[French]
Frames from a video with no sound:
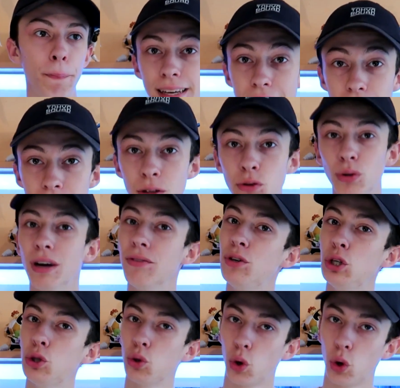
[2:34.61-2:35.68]
Il y avait une
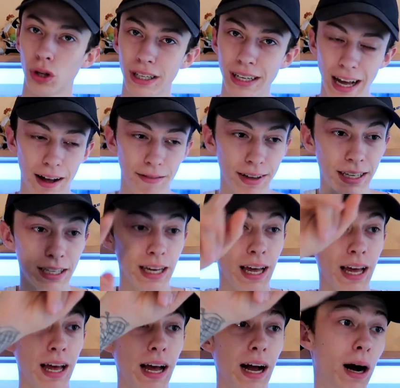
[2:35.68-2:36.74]
affiche sur l'entrée avec
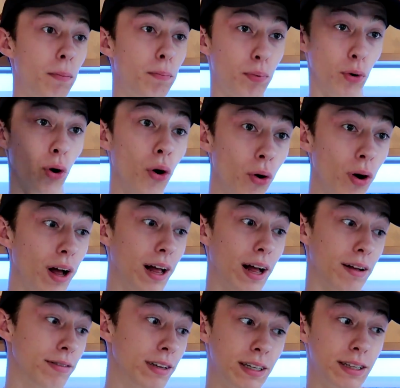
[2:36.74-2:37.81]
un plan
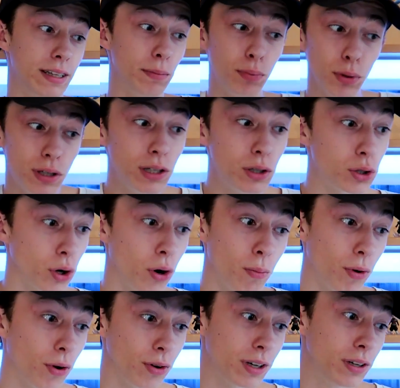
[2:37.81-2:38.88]
avec des petites
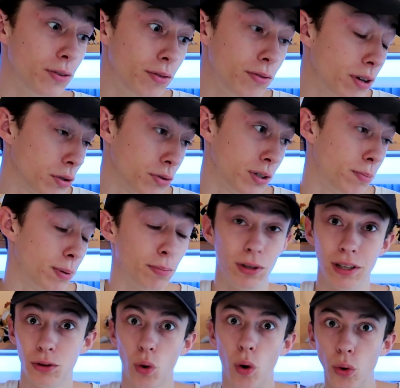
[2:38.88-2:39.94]
chambres qui devaient faire, je sais pas,
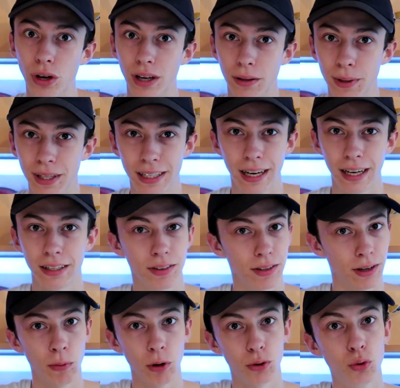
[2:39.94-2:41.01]
peut-être 3 ou 4 mètres carrés, mais
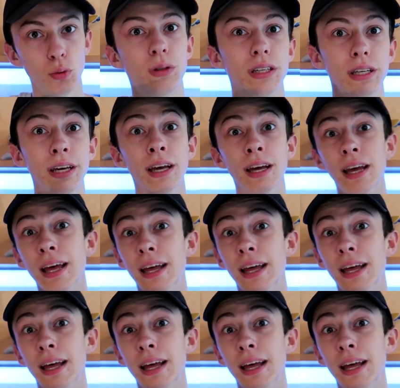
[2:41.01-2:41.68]
vraiment tout petit,